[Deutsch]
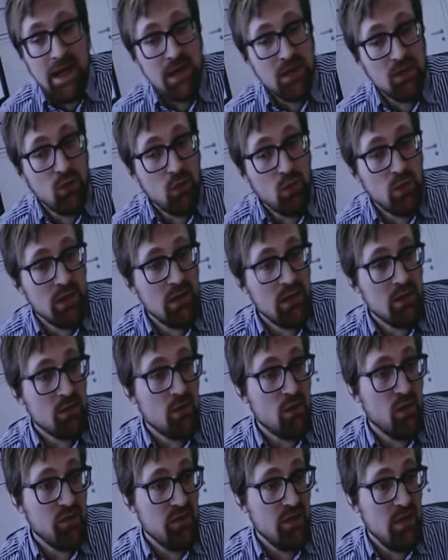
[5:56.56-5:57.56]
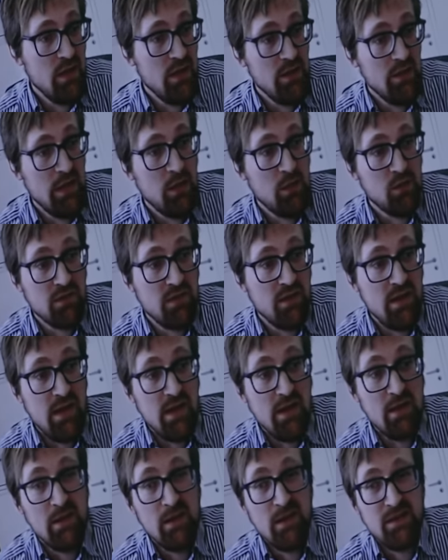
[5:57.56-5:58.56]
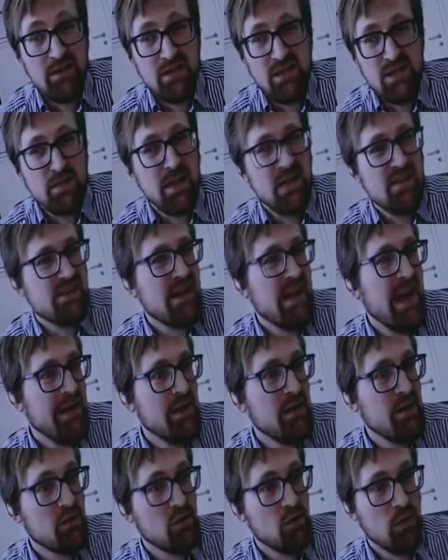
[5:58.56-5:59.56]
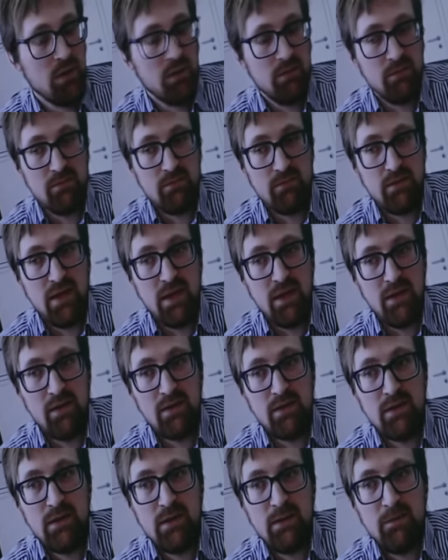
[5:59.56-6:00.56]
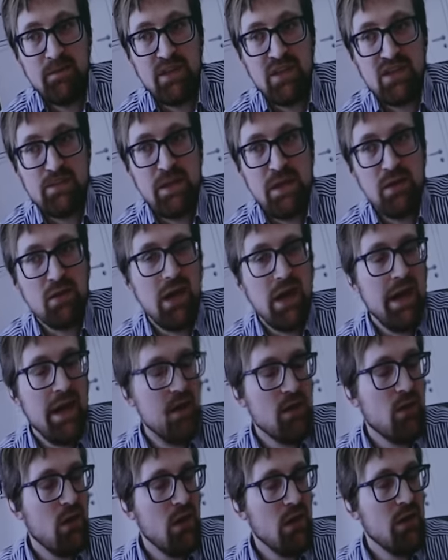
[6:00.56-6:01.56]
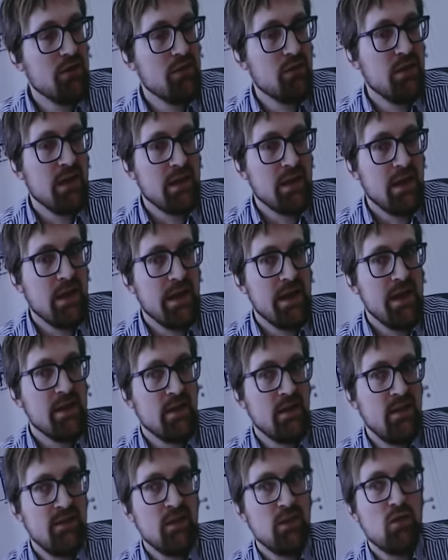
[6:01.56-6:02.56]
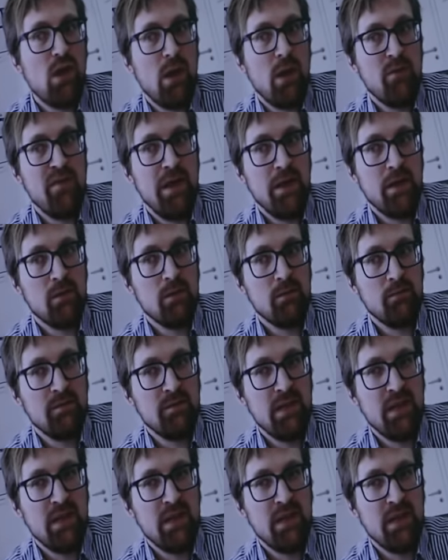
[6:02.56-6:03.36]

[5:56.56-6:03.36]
Alkohol, Koffein, Nikotin, da spricht keiner darüber. Ja? Das spielt auch keine Rolle so in der generellen Risikoabwägung.